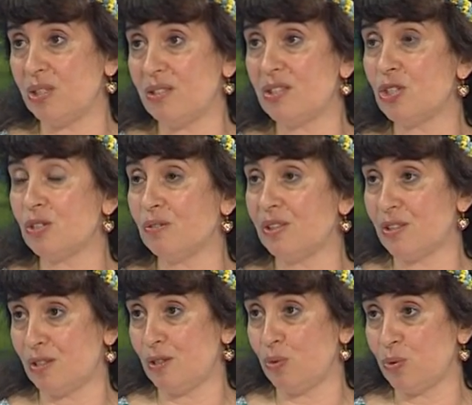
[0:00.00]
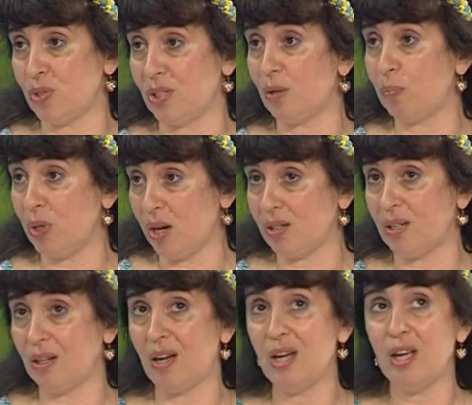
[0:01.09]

не сдерживала слез. Она плакала